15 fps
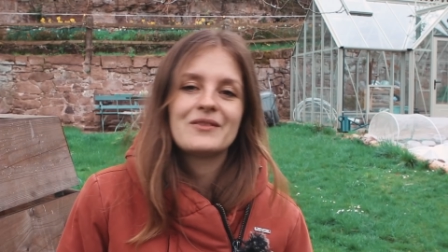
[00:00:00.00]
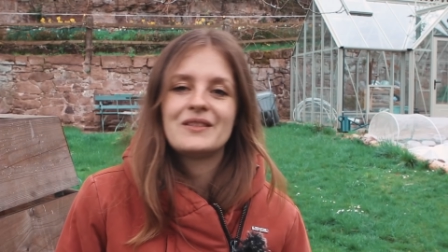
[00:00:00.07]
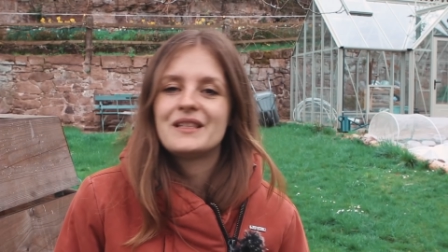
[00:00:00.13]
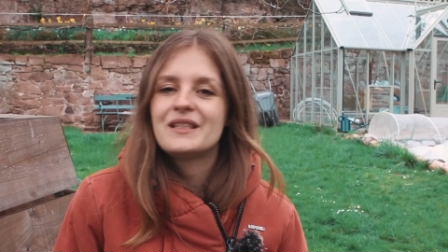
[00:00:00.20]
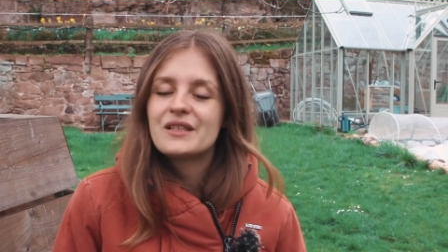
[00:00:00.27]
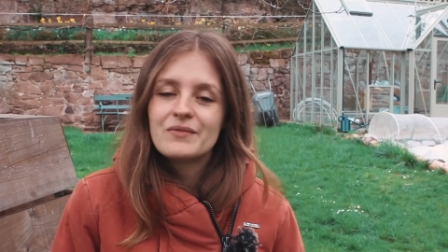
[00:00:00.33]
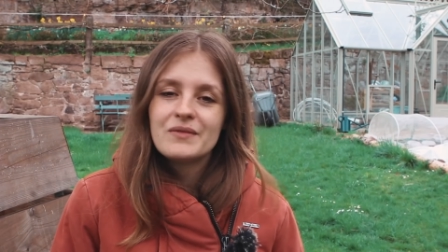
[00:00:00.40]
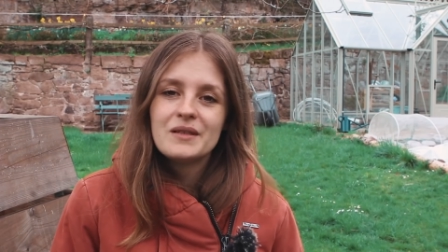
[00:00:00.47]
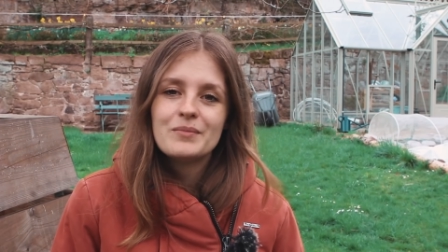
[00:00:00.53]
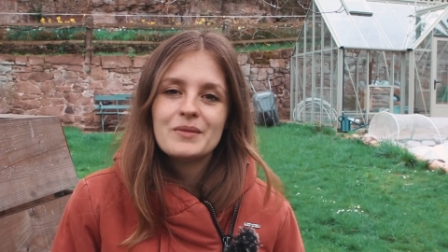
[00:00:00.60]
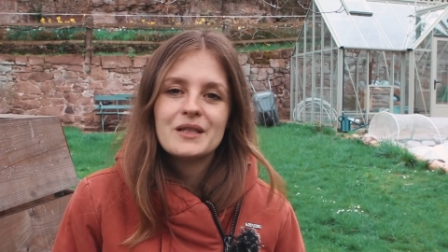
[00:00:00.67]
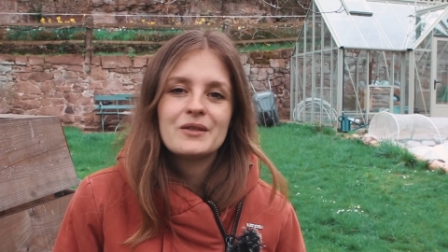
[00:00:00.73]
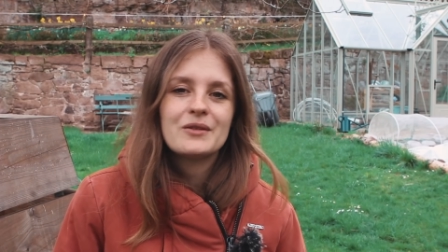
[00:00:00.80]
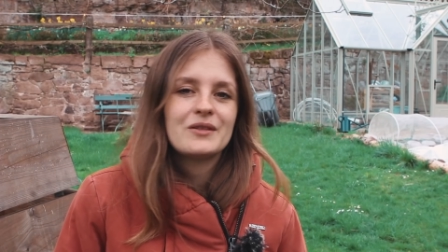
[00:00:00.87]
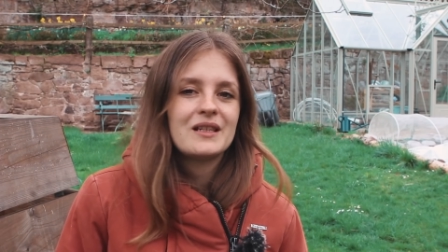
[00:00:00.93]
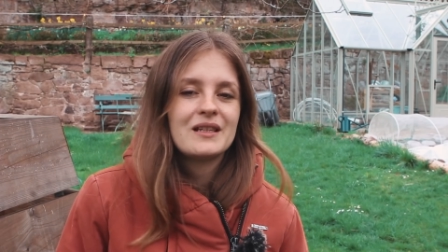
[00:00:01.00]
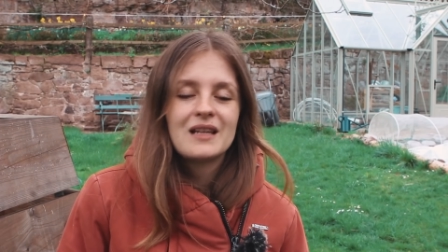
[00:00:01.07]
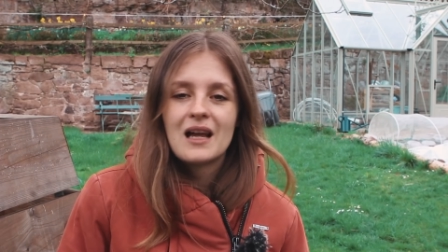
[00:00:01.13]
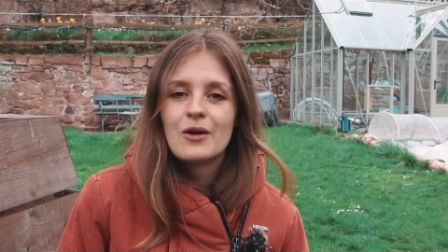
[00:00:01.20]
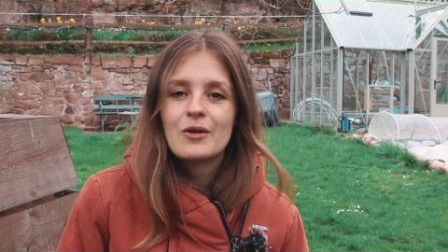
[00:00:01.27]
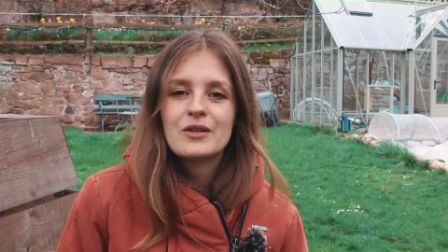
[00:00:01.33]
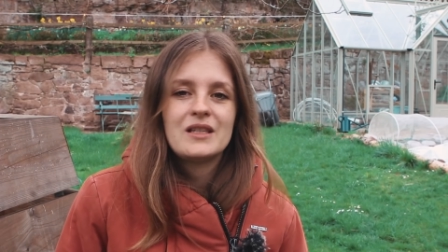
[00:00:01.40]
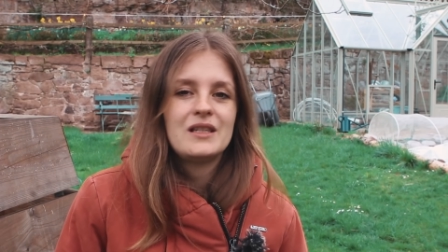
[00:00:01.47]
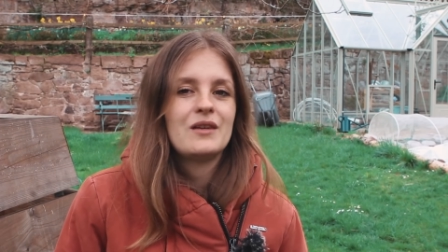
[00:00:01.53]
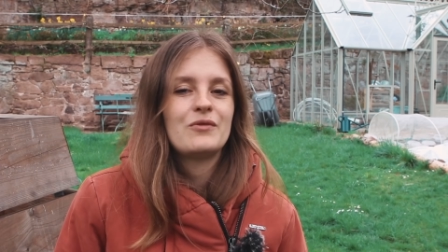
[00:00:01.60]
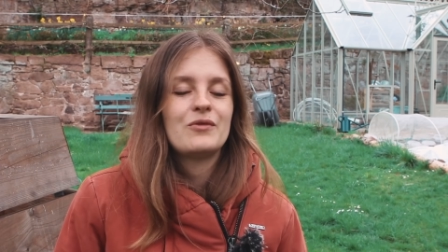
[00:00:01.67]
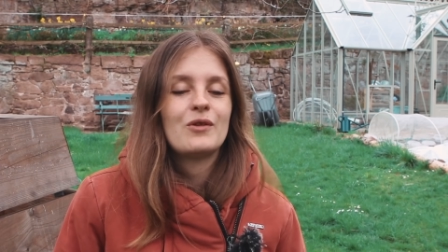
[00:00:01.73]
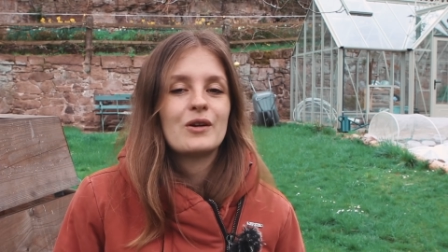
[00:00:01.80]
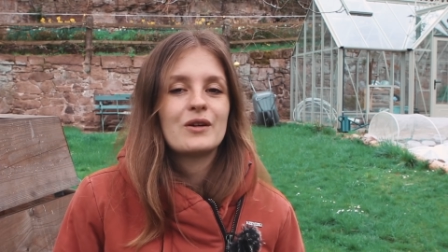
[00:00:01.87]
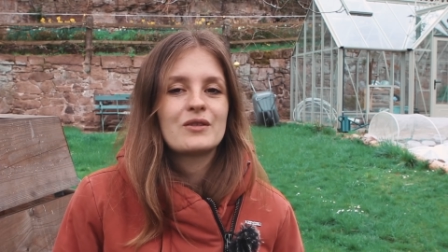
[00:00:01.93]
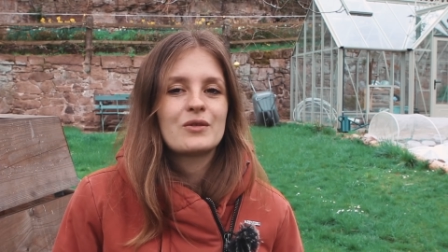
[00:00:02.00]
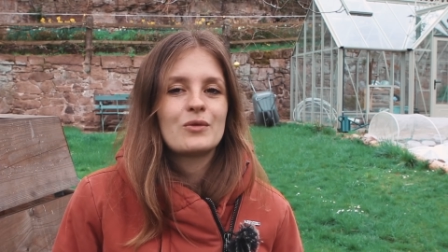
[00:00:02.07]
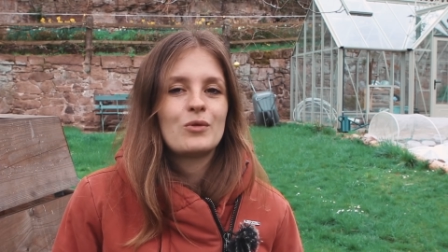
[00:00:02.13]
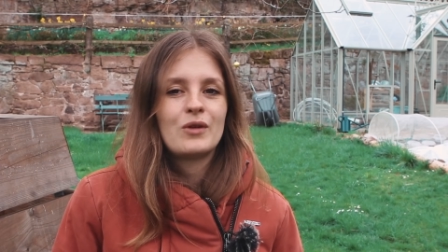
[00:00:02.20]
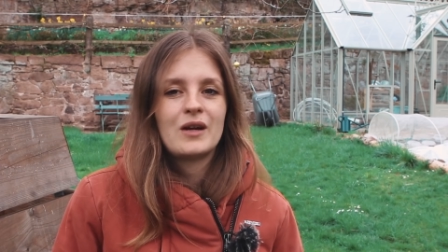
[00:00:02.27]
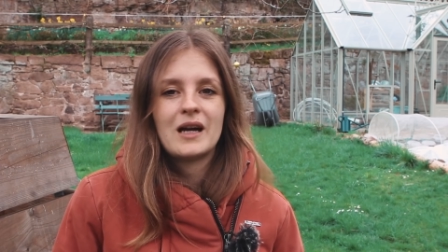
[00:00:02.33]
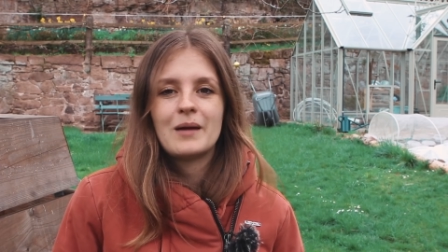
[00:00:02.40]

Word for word: und die Zwiebeln und den Lauch, die ihr vorgezogen